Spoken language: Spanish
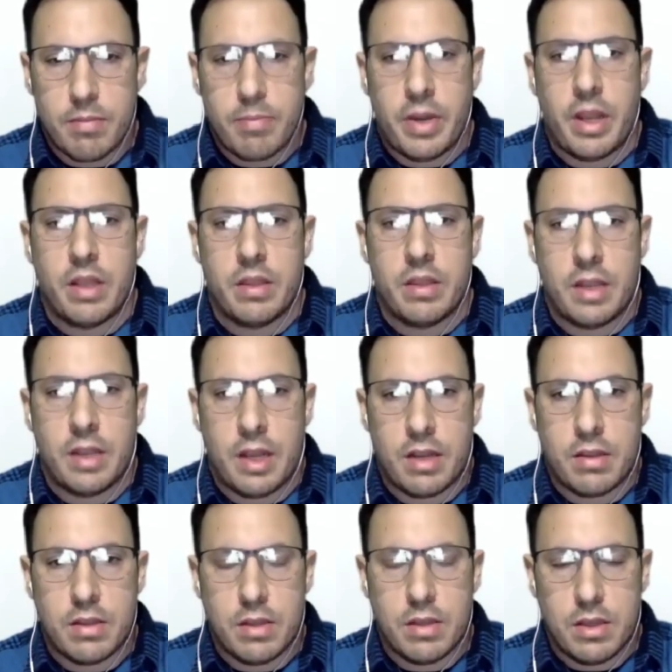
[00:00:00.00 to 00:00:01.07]
para
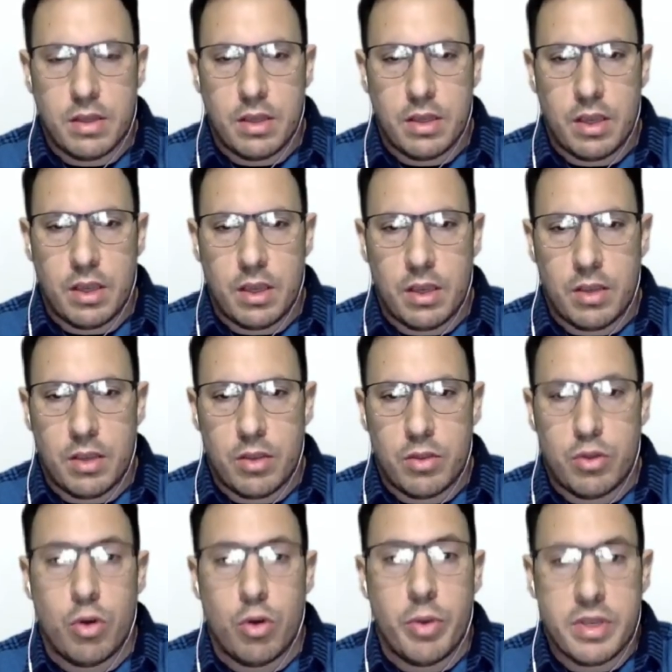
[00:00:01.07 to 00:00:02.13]
entrar eh,
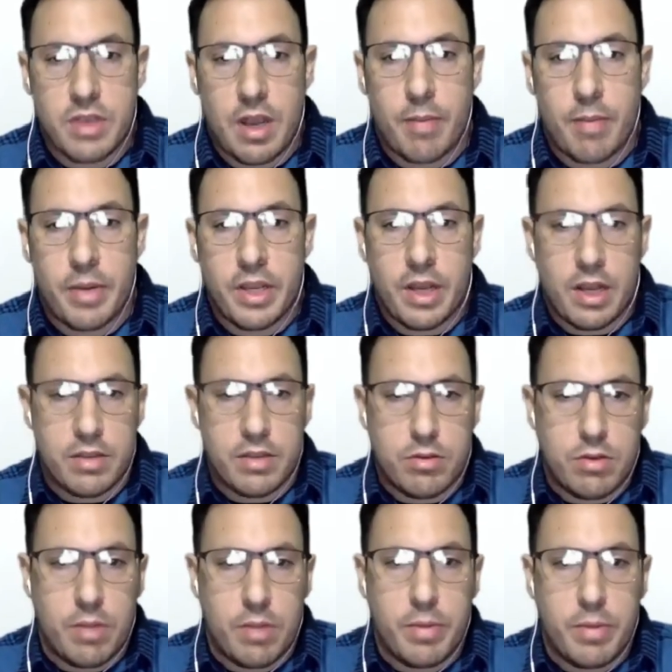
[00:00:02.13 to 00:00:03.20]
dos veces a aplicar,
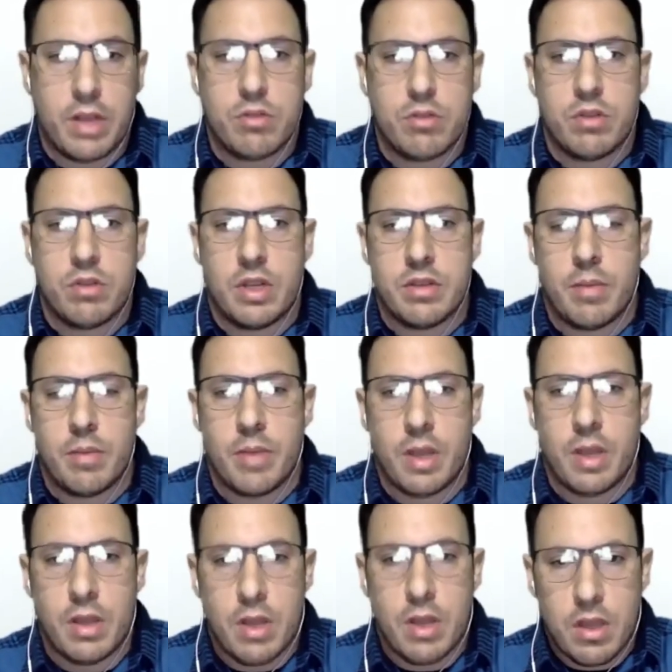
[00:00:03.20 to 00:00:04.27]
hacer una aplicación a la
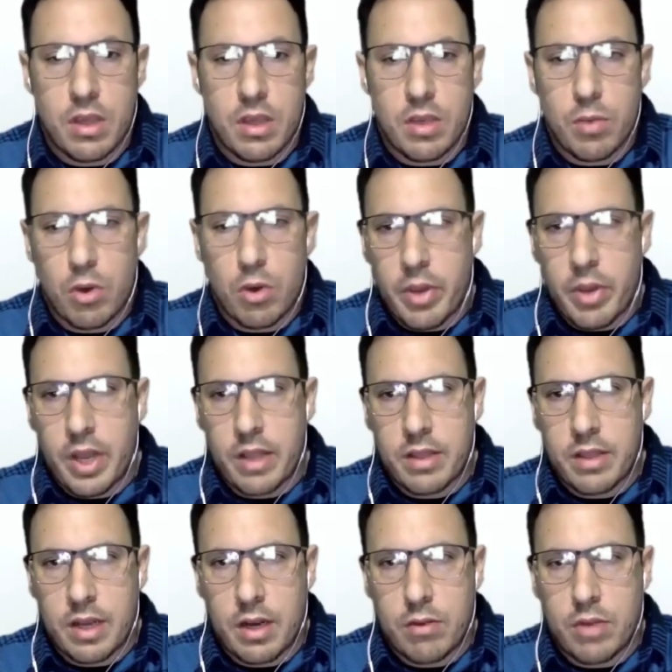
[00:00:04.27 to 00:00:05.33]
siembra y volver a
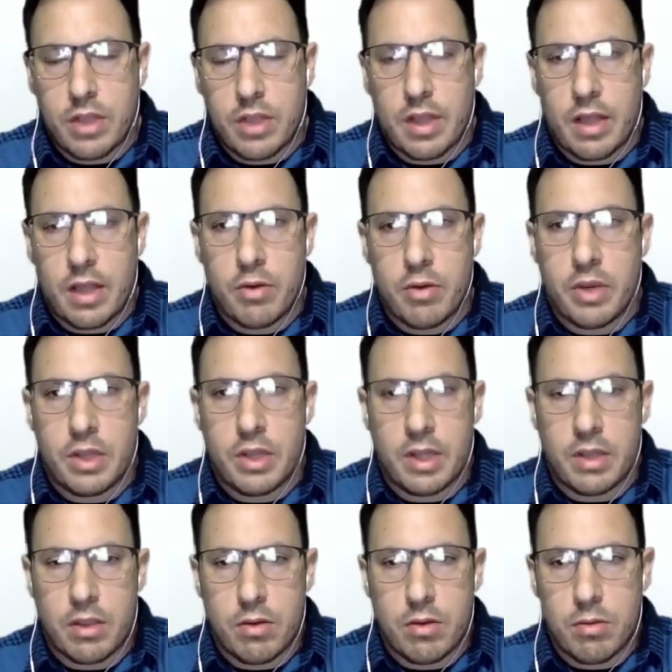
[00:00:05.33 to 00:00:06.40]
entrar en un estadio
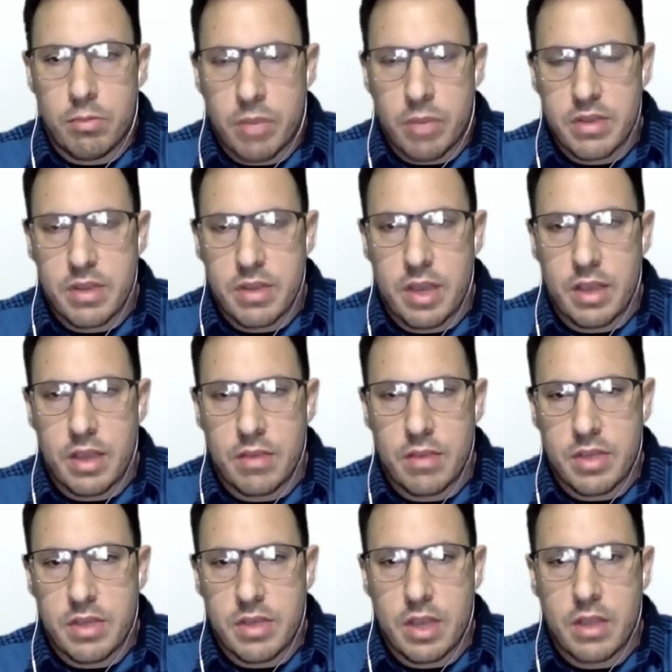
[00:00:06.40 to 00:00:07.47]
vegetativo, en B6,
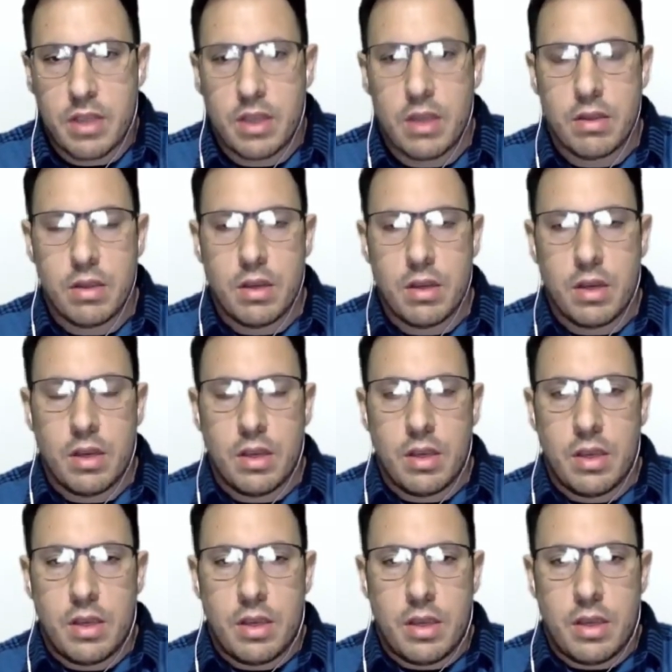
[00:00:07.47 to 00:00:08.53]
B7.
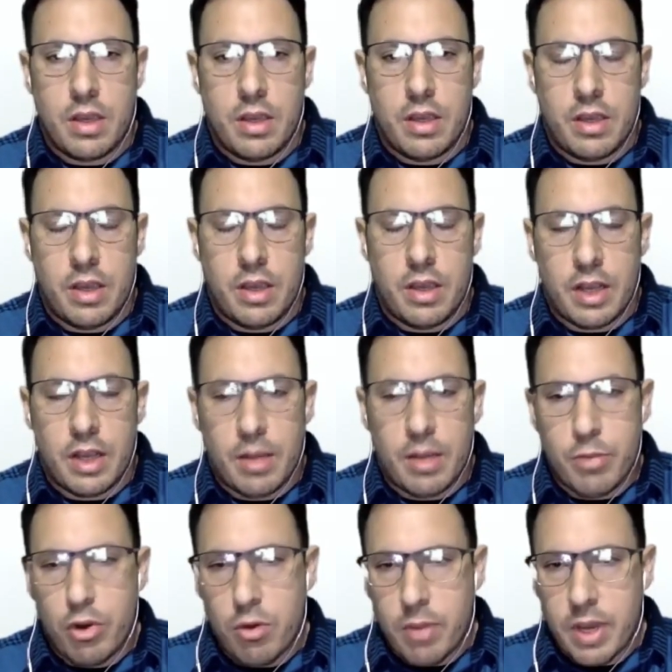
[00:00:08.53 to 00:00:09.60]
Eh, en
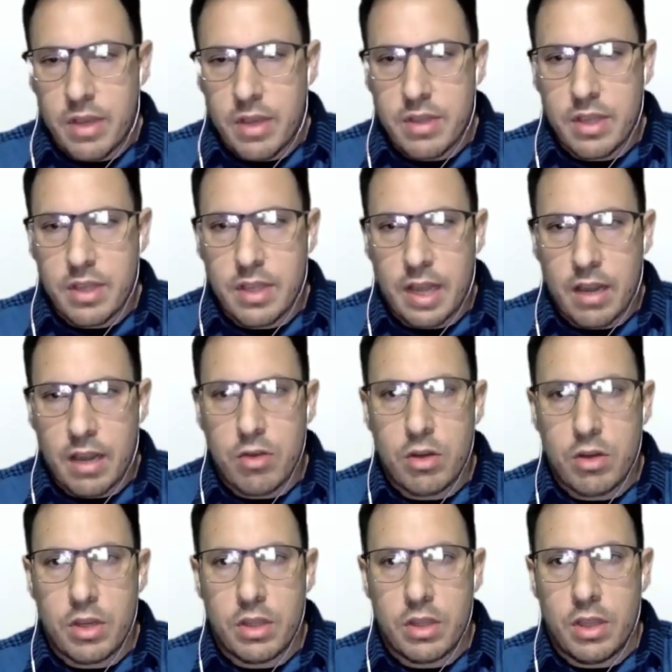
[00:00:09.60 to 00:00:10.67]
cambio, los maíces
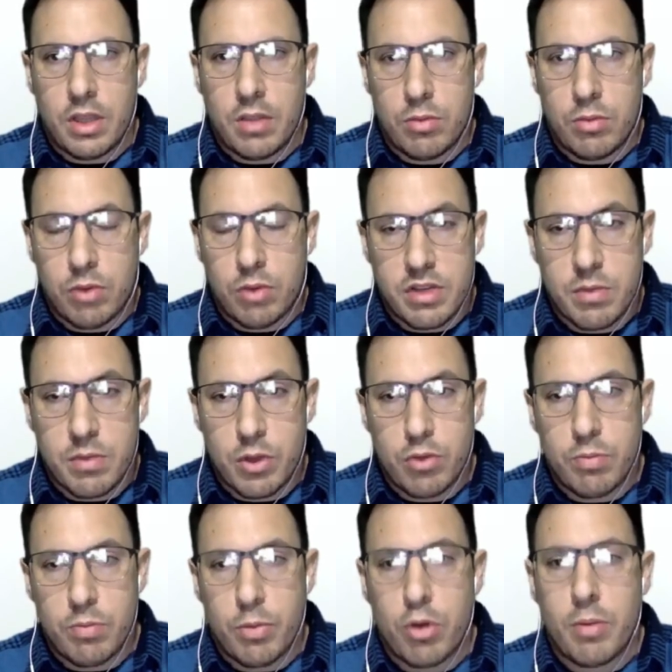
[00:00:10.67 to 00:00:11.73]
tardíos que tienen un crecimiento
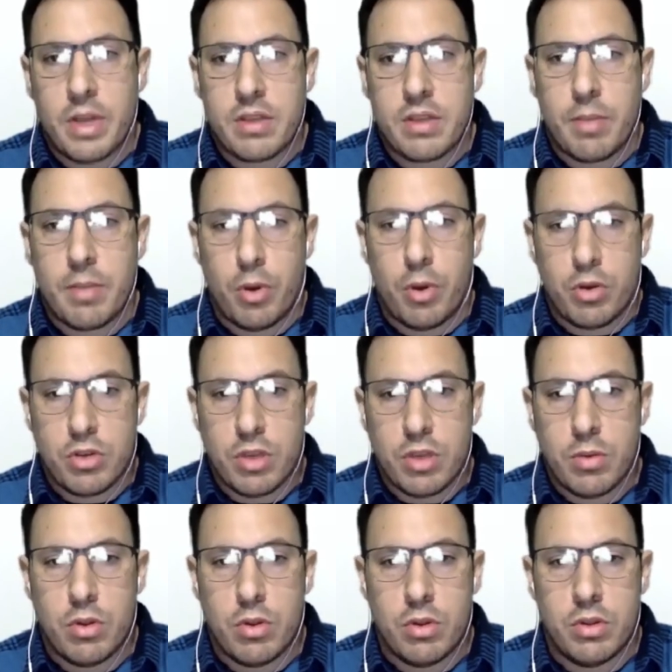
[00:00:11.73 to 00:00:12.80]
un poco más
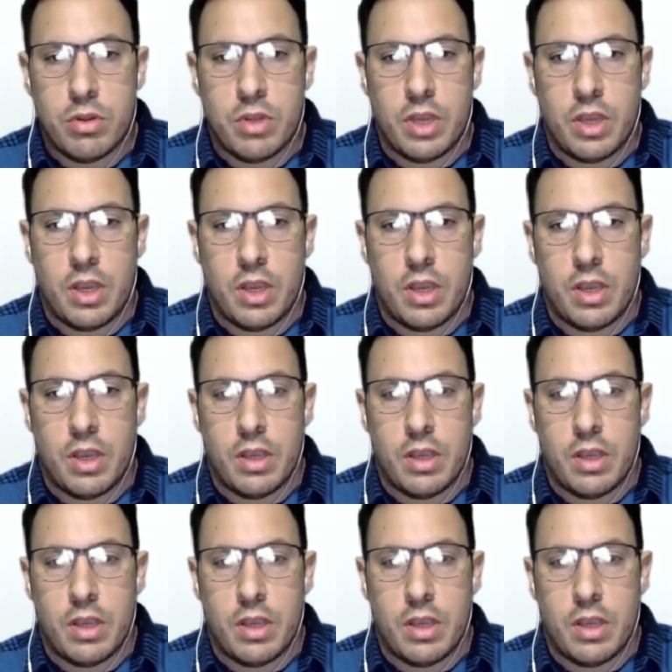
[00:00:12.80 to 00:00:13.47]
explosivo, donde